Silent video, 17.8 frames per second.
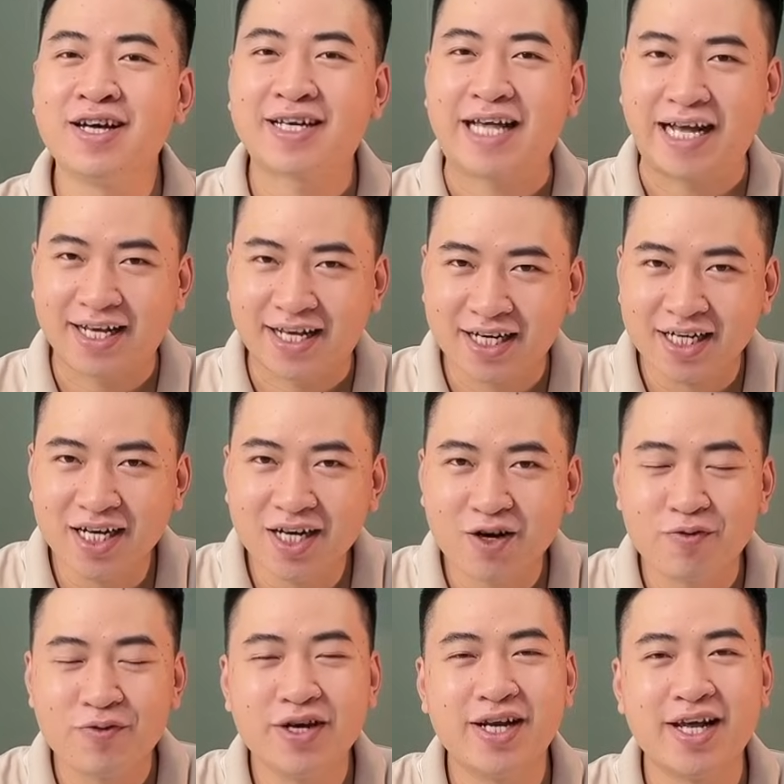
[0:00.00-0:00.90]
căn cứ
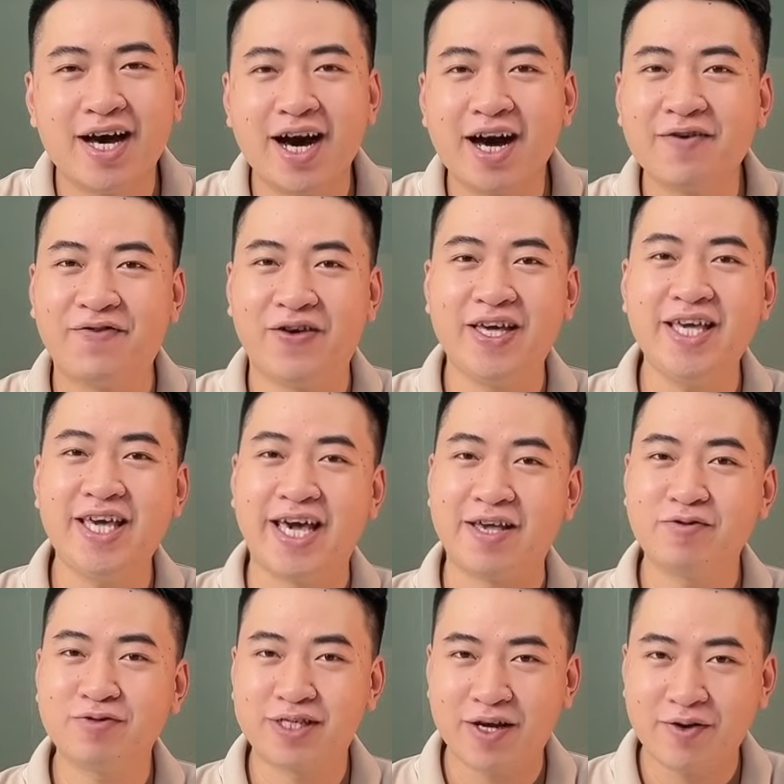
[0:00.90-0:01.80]
cũng như là hơi phiến
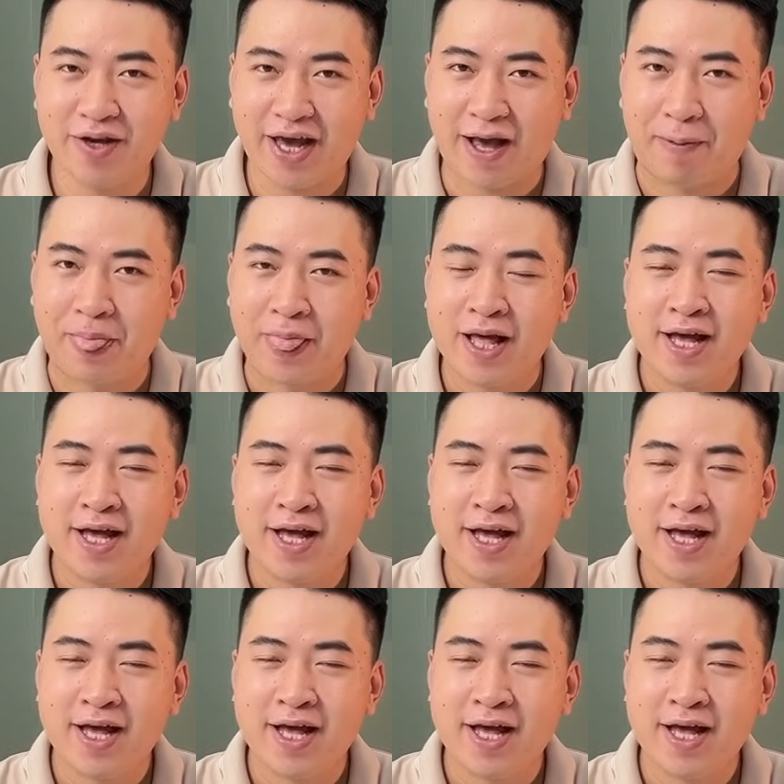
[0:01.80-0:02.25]
diện chút xíu nha.